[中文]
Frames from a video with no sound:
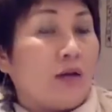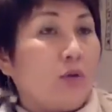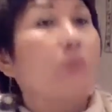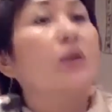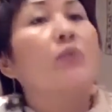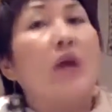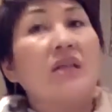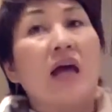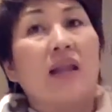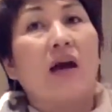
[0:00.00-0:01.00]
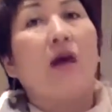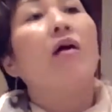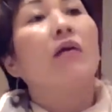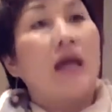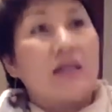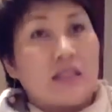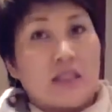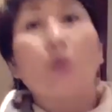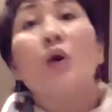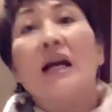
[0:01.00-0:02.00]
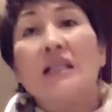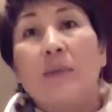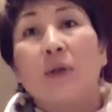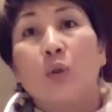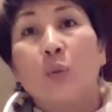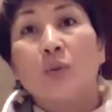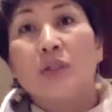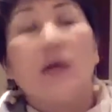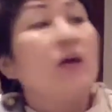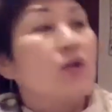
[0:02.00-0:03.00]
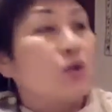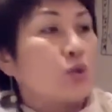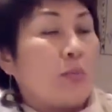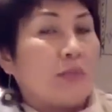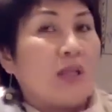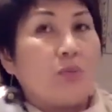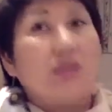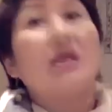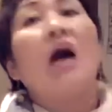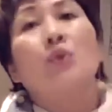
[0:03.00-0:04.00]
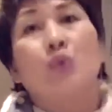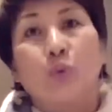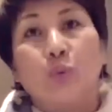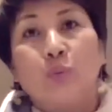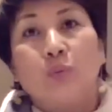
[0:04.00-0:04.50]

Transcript: 我们的原材料，干激活干细胞的东西，就是我们的营养素。